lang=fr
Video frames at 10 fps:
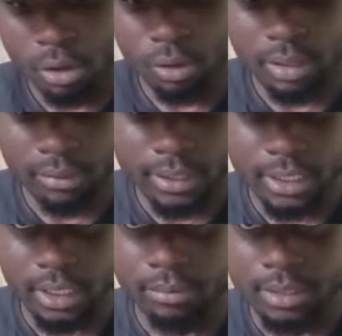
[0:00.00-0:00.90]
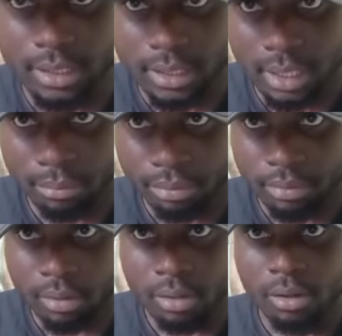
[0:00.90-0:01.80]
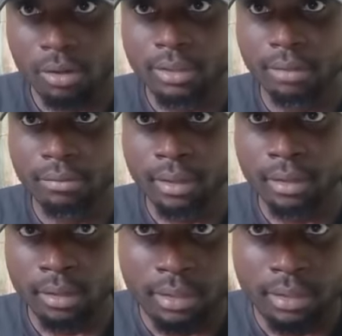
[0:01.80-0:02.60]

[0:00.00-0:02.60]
on avait Jérémy Ditap, on avait